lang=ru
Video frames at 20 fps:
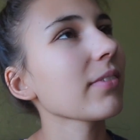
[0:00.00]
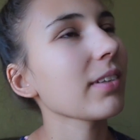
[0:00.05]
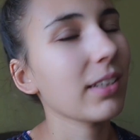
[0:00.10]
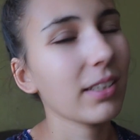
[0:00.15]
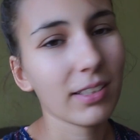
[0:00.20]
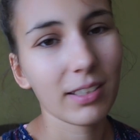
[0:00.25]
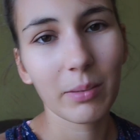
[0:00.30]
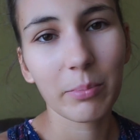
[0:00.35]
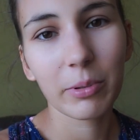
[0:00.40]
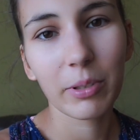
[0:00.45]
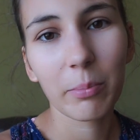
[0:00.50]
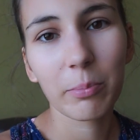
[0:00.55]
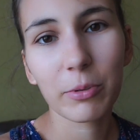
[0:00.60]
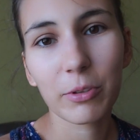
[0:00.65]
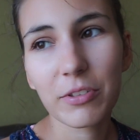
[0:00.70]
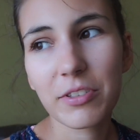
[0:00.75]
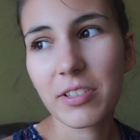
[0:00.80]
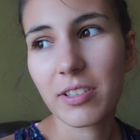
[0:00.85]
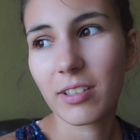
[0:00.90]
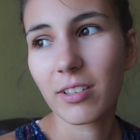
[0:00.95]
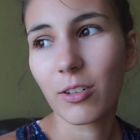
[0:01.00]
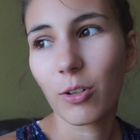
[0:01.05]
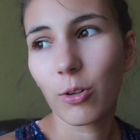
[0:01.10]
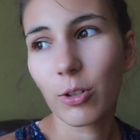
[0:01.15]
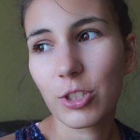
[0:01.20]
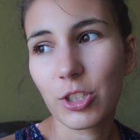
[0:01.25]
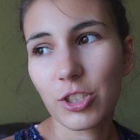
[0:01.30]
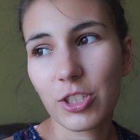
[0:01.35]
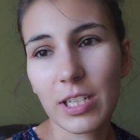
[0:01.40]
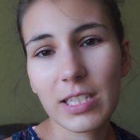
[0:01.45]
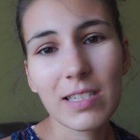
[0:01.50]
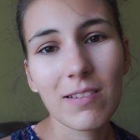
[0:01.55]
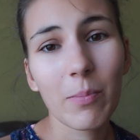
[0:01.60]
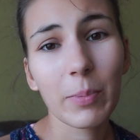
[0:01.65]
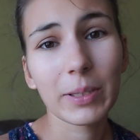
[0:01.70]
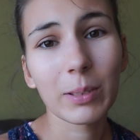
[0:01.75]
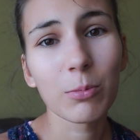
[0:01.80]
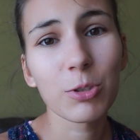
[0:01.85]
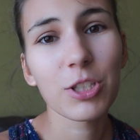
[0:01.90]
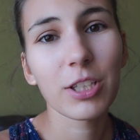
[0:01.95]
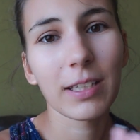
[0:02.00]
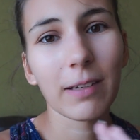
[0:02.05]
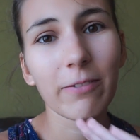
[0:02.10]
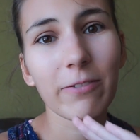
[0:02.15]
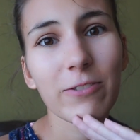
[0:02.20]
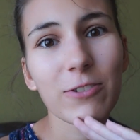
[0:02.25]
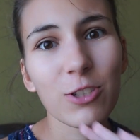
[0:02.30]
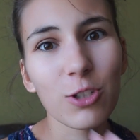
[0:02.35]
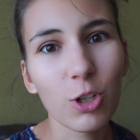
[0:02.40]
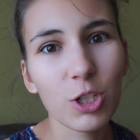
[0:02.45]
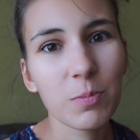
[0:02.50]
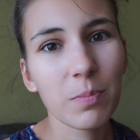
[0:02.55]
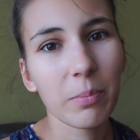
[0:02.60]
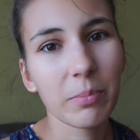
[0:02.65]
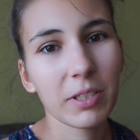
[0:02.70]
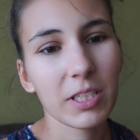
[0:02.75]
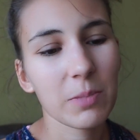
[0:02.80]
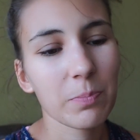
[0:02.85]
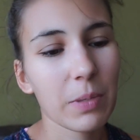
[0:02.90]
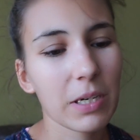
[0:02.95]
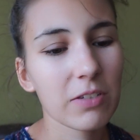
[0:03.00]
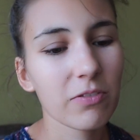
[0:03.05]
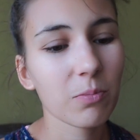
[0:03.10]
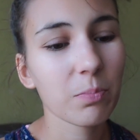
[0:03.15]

И я была просто очень счастлива, потому что там все с pumpkin spice.